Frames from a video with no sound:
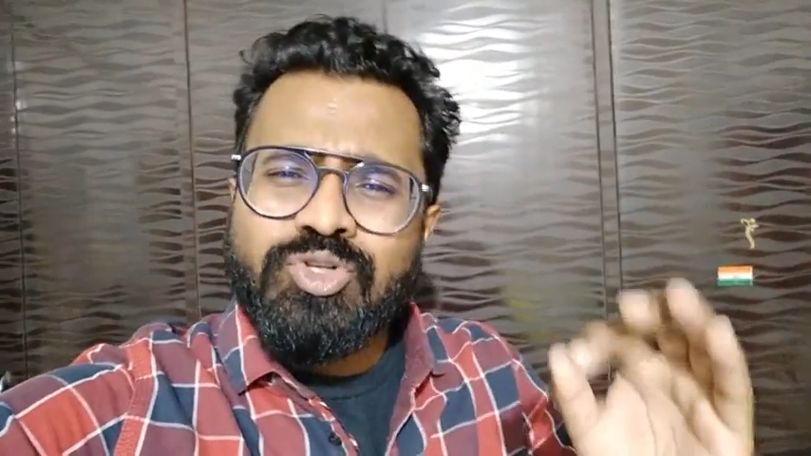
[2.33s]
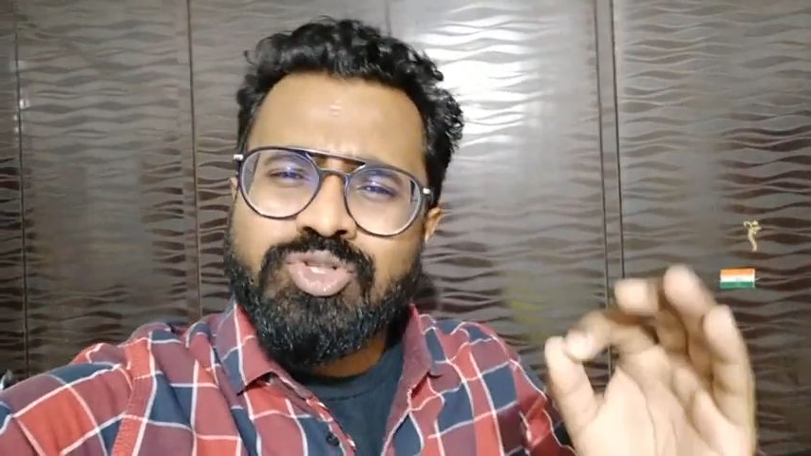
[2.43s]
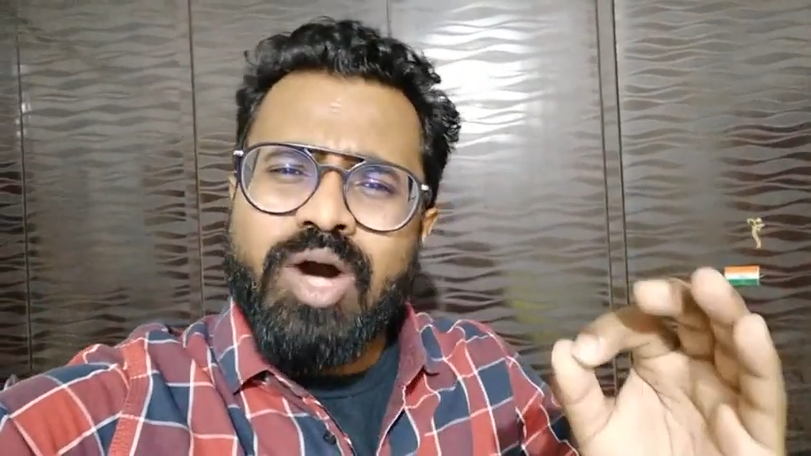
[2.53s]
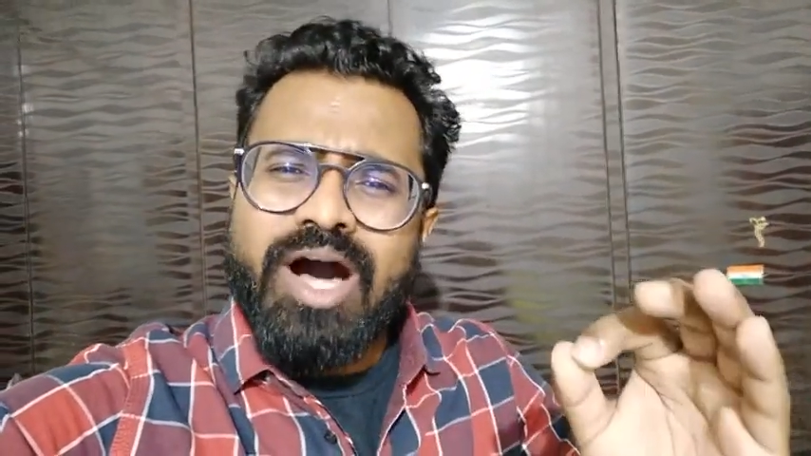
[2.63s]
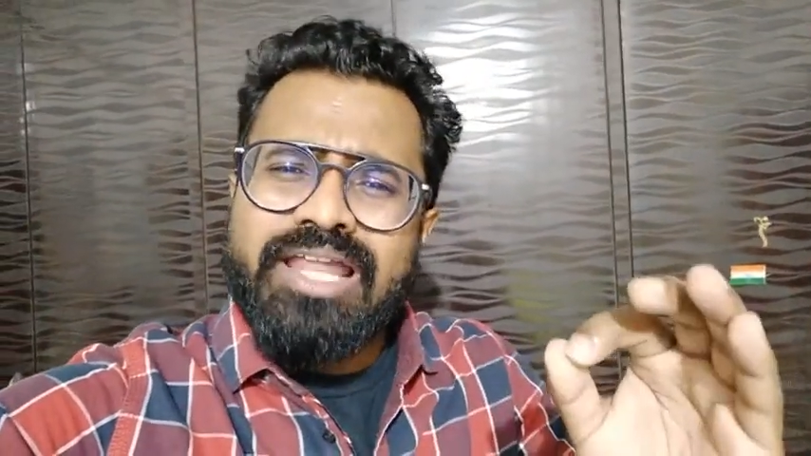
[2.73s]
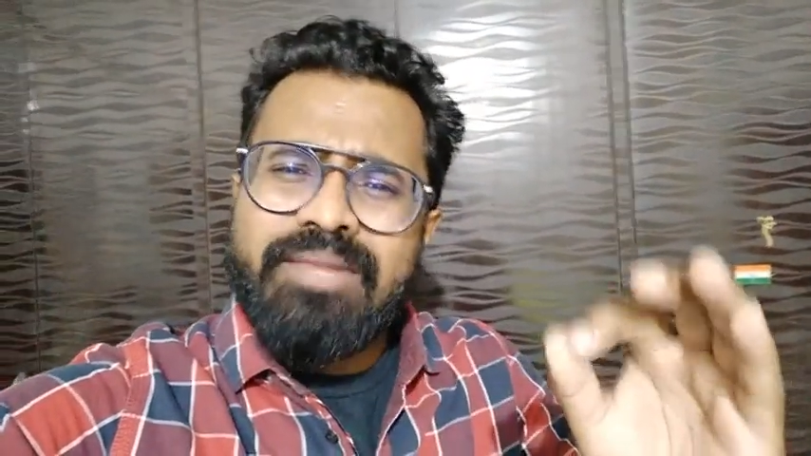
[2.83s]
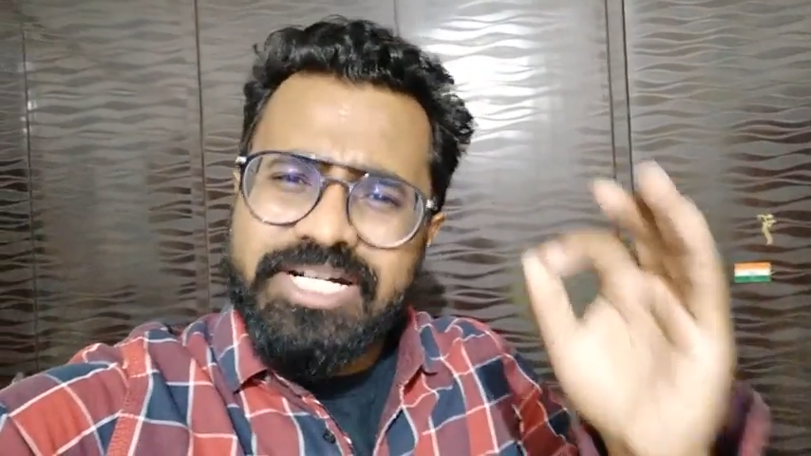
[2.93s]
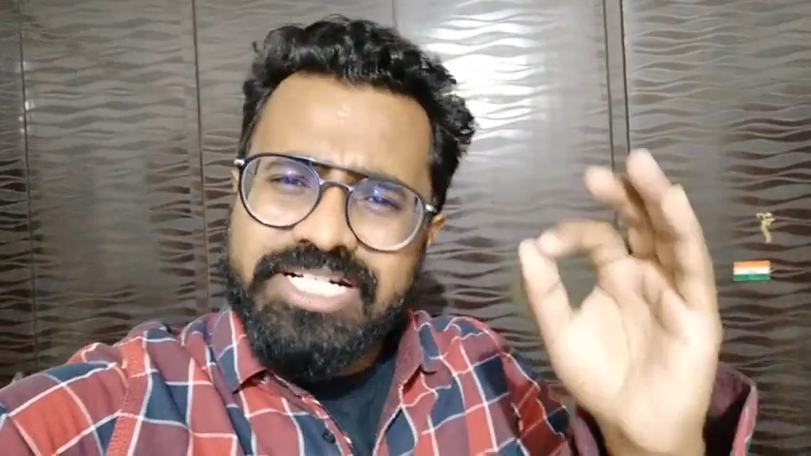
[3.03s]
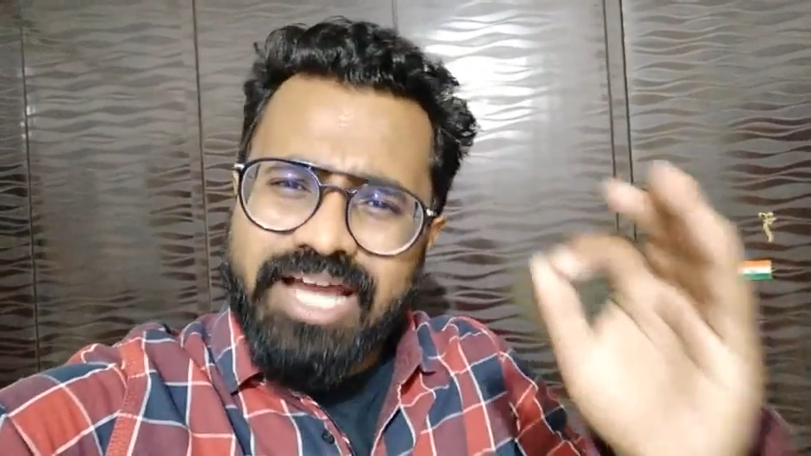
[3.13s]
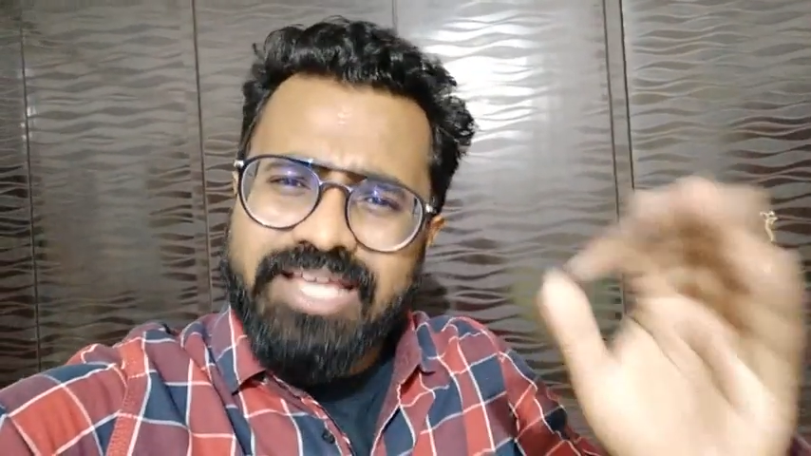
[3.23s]
दोस्तों हाल ही
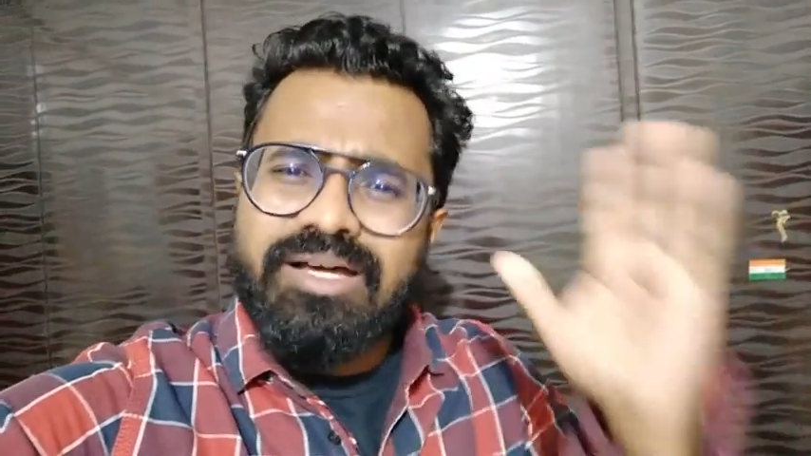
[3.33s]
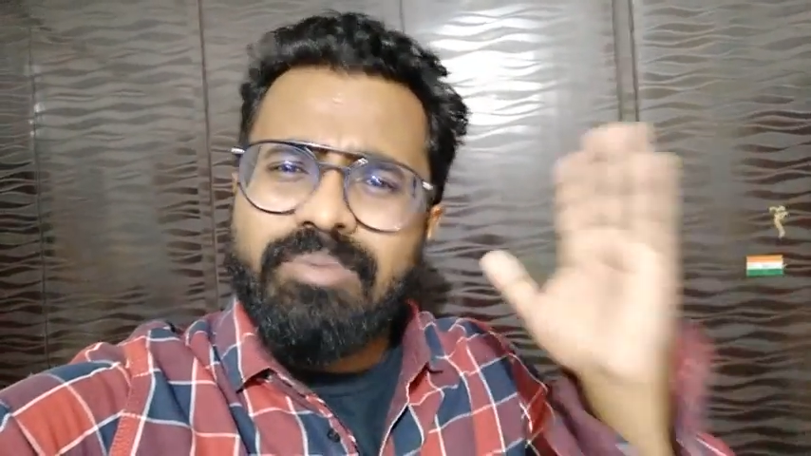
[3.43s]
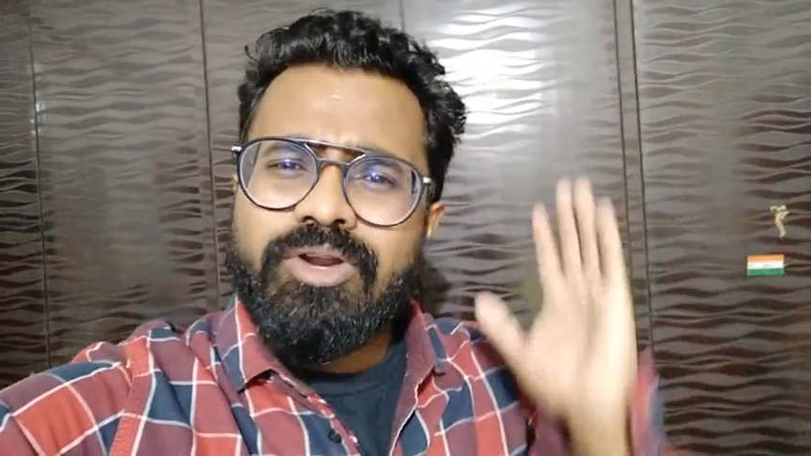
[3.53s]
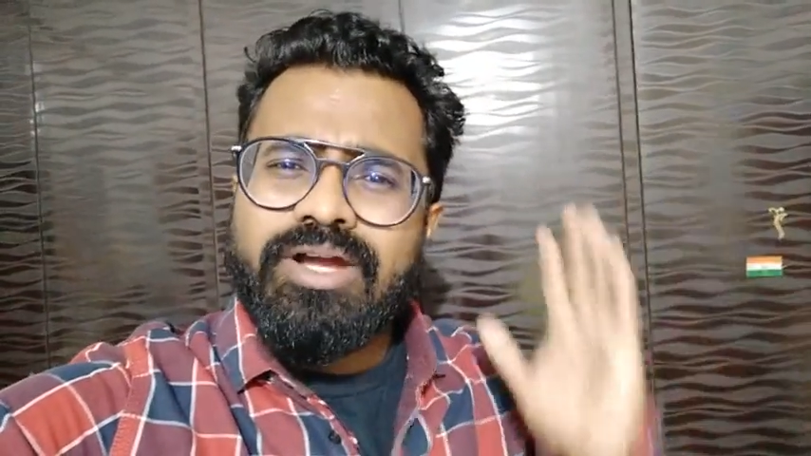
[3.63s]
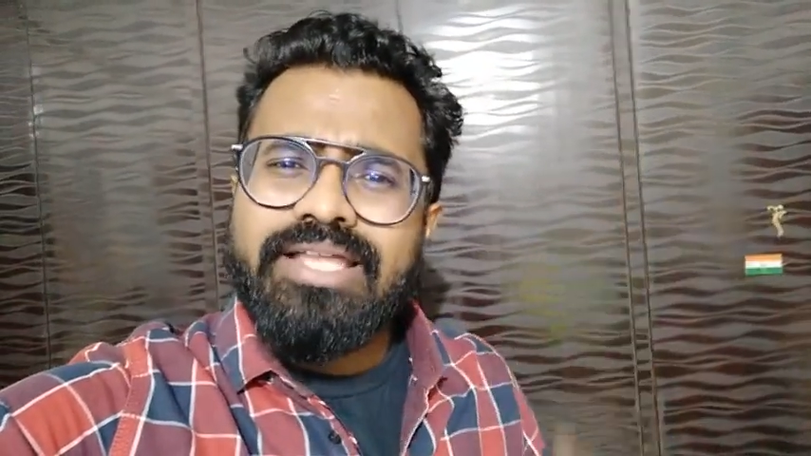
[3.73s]
में शाहिद कपूर